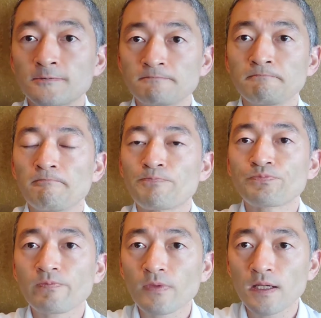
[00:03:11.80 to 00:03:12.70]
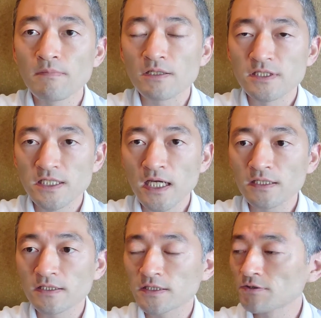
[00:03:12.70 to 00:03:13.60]
うんまあ、口に
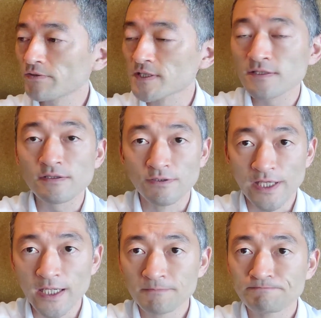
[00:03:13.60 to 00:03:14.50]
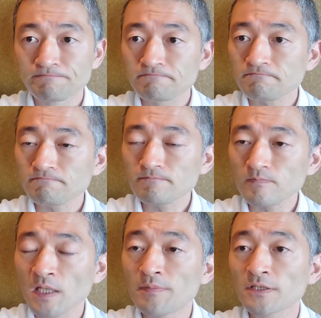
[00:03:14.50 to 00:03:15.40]
入ってきた時はすっとね、
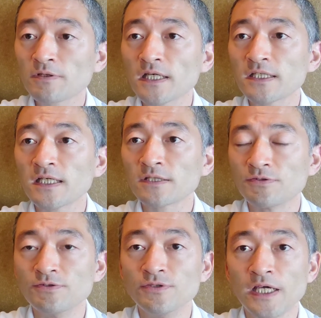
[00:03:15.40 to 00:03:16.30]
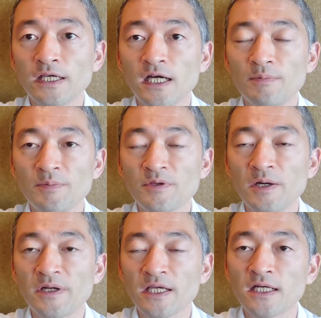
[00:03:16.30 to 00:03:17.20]
まあ、ドライだなというね甘み
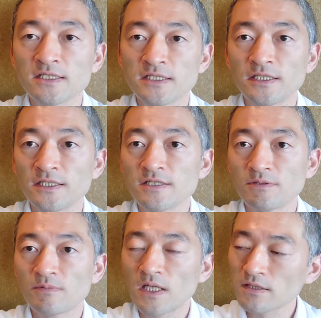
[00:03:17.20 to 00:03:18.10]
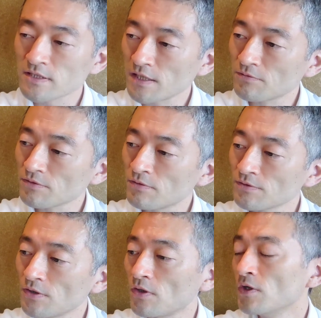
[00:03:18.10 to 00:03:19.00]
はあまり感じないんですけど、まあ、最後の
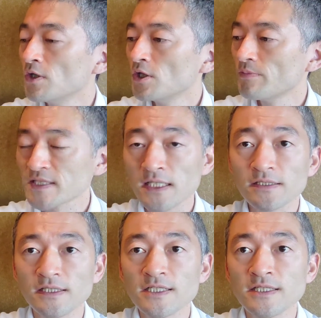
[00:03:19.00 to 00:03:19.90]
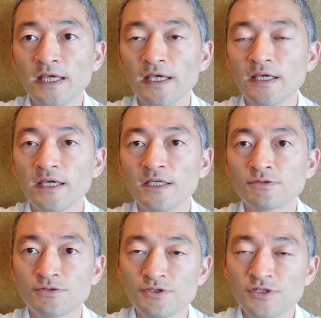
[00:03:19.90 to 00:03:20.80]
方の、まあ、3でですね、
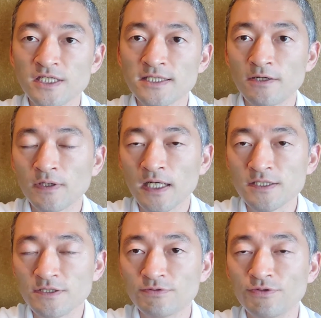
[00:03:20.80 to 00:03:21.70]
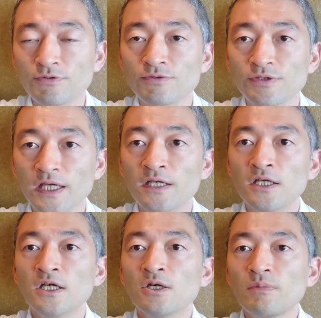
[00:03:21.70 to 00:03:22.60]
えー、ちょっとジューシーさを感じるということで、
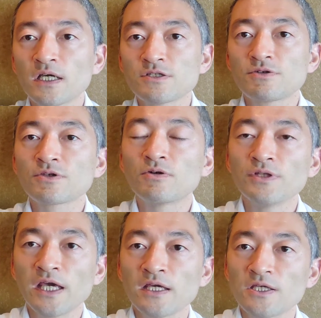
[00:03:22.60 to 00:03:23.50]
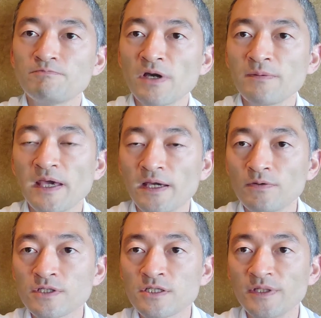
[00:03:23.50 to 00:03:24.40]
まあ、非常にこうね1杯
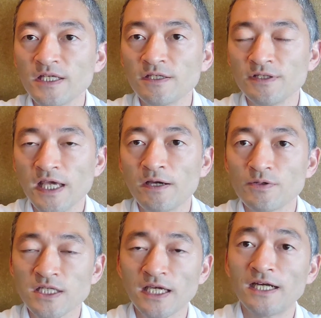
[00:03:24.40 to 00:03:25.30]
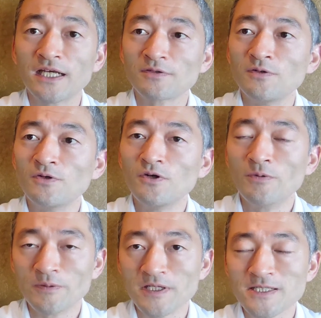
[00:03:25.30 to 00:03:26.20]
目おすすめできるねお酒かなと
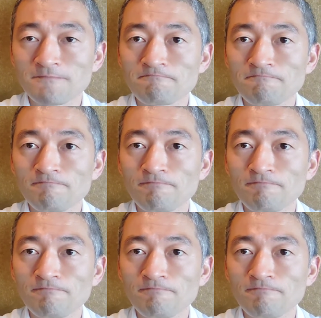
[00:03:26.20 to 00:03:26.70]
思います